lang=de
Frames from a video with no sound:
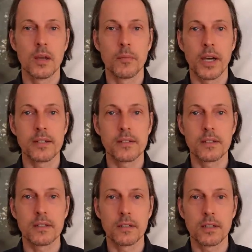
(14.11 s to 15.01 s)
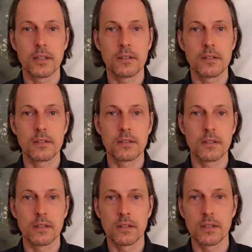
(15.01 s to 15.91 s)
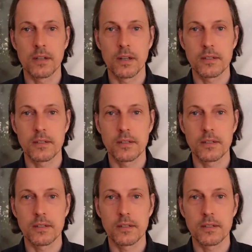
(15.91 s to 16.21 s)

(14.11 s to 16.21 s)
meine Sicht der Dinge, die sich in den